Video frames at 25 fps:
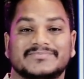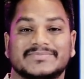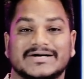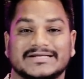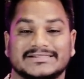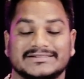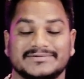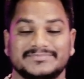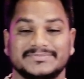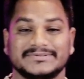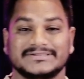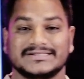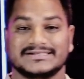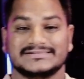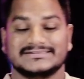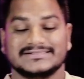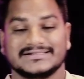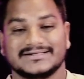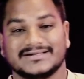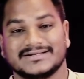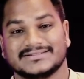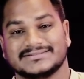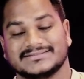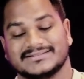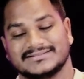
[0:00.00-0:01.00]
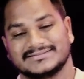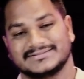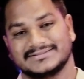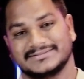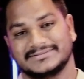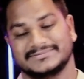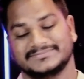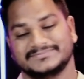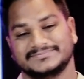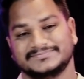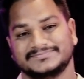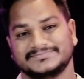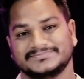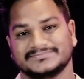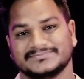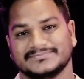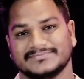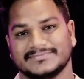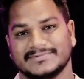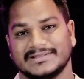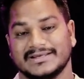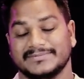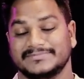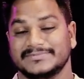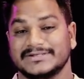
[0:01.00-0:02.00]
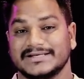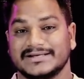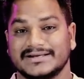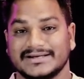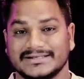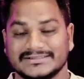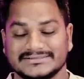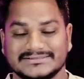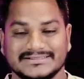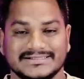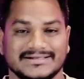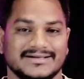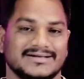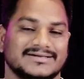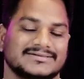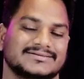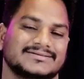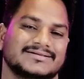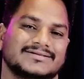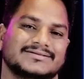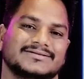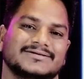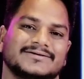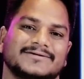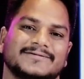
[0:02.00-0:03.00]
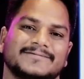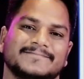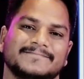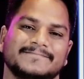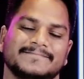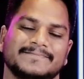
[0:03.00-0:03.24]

माता पिता से करता था अपने घर से करता था